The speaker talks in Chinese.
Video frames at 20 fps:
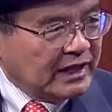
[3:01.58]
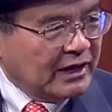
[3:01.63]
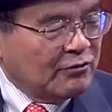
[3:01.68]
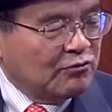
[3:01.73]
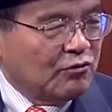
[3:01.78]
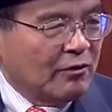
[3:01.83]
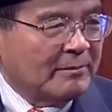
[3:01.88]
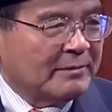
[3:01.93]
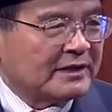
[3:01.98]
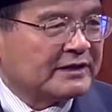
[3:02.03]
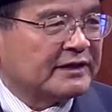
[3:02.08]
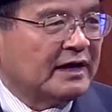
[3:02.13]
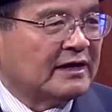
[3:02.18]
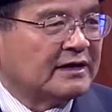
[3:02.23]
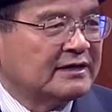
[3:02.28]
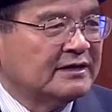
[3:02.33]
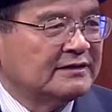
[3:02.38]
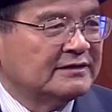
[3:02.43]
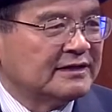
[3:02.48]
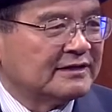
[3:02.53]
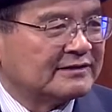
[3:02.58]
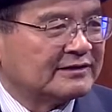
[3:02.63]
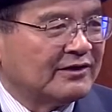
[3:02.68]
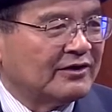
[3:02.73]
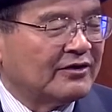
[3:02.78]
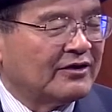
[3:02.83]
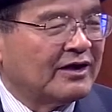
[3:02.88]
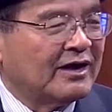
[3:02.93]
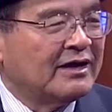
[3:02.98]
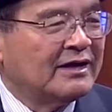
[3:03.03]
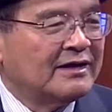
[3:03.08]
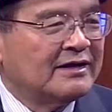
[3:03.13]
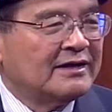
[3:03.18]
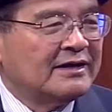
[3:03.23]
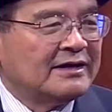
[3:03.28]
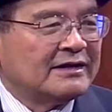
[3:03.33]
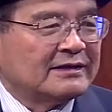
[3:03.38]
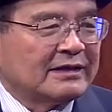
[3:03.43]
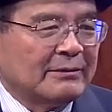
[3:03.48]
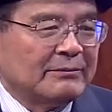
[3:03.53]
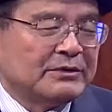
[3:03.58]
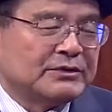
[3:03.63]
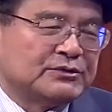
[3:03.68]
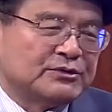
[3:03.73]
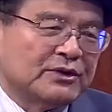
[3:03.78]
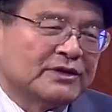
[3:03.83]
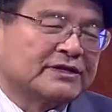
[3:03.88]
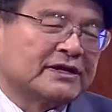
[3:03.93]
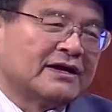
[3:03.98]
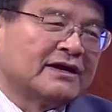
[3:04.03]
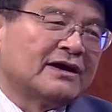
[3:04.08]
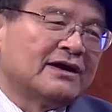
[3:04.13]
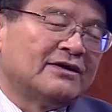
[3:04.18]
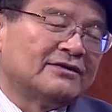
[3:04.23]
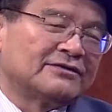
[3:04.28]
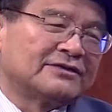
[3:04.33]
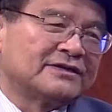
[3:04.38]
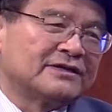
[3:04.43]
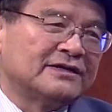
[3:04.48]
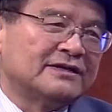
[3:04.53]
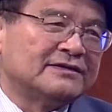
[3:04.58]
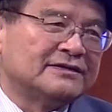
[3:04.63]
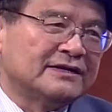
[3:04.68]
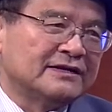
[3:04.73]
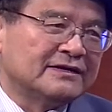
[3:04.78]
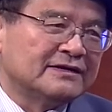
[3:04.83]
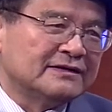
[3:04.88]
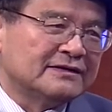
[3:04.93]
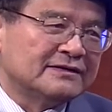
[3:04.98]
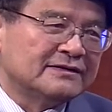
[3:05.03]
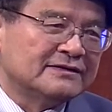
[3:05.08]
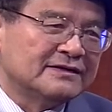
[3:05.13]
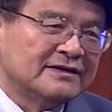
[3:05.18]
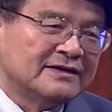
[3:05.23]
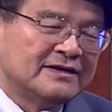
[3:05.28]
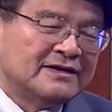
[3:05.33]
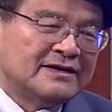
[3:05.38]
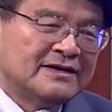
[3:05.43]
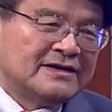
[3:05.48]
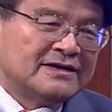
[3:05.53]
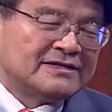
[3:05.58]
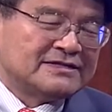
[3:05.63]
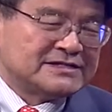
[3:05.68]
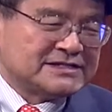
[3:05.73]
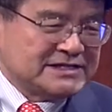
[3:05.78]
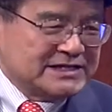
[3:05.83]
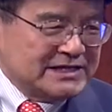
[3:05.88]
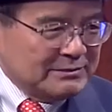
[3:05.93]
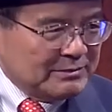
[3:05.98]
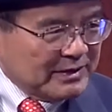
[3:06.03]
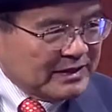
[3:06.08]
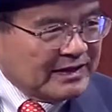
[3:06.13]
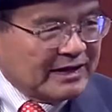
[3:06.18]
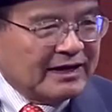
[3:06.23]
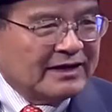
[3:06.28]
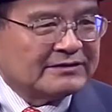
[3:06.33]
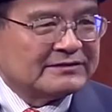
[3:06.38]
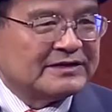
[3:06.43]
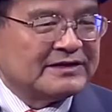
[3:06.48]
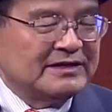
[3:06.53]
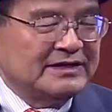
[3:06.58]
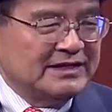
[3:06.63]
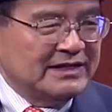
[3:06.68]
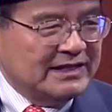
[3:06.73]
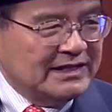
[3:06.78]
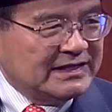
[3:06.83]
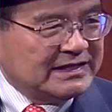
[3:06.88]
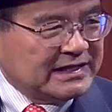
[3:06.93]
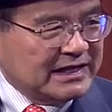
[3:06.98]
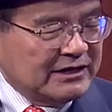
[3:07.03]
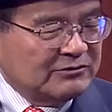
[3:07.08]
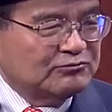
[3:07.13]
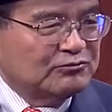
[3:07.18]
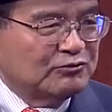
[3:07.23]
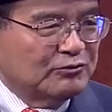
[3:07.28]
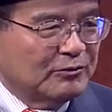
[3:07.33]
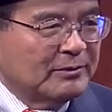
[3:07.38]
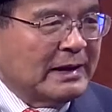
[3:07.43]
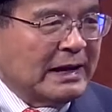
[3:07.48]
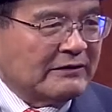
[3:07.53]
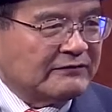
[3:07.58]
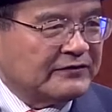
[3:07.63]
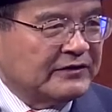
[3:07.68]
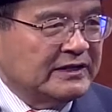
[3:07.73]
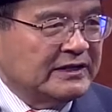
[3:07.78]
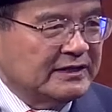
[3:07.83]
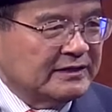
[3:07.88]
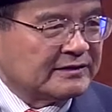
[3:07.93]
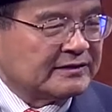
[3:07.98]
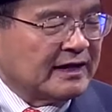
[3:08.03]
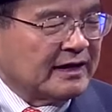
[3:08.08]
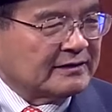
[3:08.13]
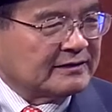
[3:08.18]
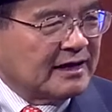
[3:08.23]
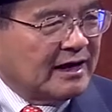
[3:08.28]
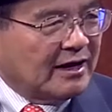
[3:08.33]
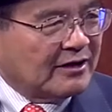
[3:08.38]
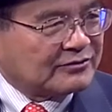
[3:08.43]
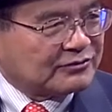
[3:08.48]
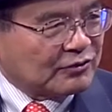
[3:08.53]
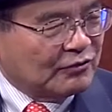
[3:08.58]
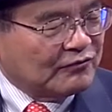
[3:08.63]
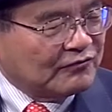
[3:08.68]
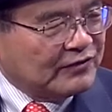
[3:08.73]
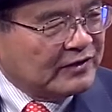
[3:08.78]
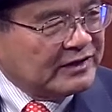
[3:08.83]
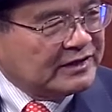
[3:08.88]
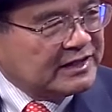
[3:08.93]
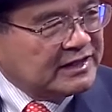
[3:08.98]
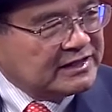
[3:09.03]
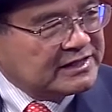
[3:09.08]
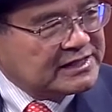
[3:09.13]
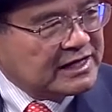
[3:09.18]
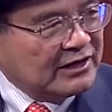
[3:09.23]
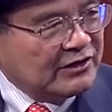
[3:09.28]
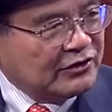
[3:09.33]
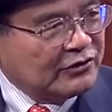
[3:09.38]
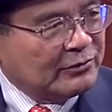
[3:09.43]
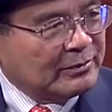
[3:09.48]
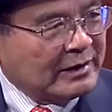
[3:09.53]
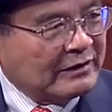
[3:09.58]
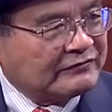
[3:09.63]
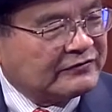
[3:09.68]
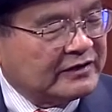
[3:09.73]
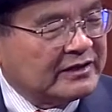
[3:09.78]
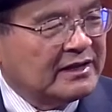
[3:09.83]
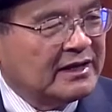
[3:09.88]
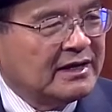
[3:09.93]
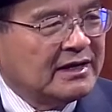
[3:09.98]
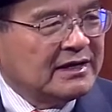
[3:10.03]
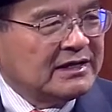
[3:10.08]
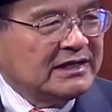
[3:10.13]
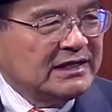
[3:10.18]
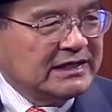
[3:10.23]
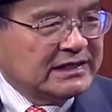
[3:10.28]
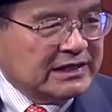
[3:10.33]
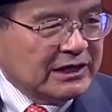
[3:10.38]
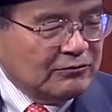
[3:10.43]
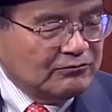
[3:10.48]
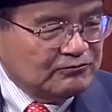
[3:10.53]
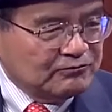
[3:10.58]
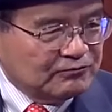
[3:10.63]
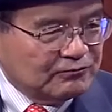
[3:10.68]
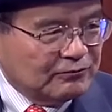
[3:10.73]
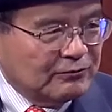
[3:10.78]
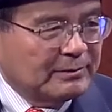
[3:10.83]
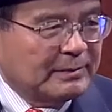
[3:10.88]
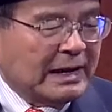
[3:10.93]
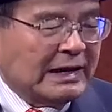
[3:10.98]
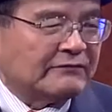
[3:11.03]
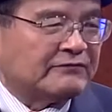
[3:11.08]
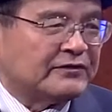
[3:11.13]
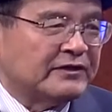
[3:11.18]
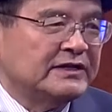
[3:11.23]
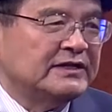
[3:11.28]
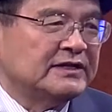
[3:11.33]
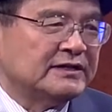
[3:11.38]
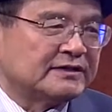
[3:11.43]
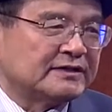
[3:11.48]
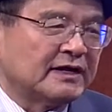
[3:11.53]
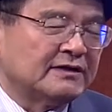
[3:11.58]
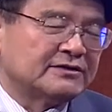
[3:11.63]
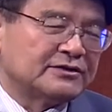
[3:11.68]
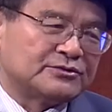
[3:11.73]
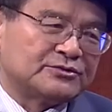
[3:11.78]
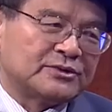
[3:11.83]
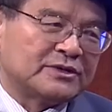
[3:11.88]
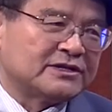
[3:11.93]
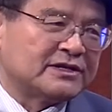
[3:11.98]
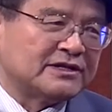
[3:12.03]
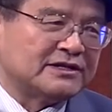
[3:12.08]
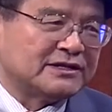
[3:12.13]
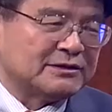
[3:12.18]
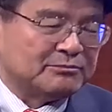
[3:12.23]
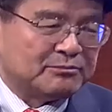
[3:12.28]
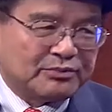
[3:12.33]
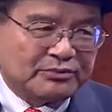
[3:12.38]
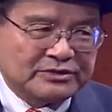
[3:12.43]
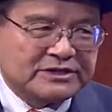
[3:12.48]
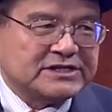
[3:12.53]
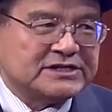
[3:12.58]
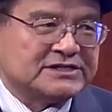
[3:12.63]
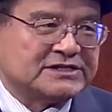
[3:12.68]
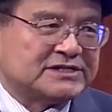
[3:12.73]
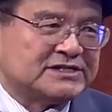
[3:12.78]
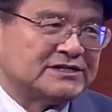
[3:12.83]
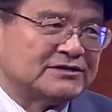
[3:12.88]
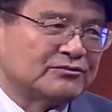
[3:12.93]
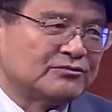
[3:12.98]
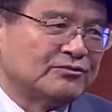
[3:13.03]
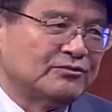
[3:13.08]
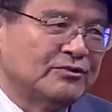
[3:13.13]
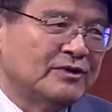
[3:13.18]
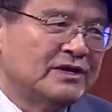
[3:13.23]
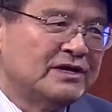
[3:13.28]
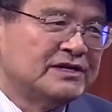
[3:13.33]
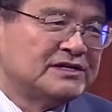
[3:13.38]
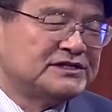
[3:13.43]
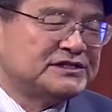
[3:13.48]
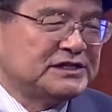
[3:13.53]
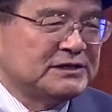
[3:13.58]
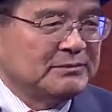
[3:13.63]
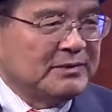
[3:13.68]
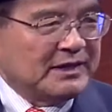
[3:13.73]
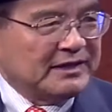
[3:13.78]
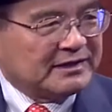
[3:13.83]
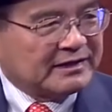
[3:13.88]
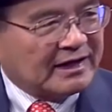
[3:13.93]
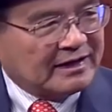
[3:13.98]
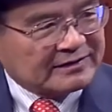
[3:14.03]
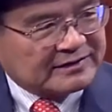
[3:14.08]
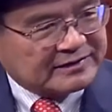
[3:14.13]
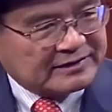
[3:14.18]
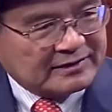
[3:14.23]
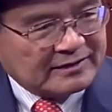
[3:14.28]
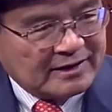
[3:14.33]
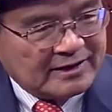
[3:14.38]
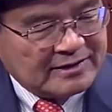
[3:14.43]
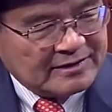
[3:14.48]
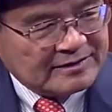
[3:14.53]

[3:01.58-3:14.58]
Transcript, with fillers: 天，我们上课的时候啊，嗯，他们学生考试的这个基本上一千五百分以上的啊，总分是一千六百分，一千五百分以上的学生是不计其数，基本上是。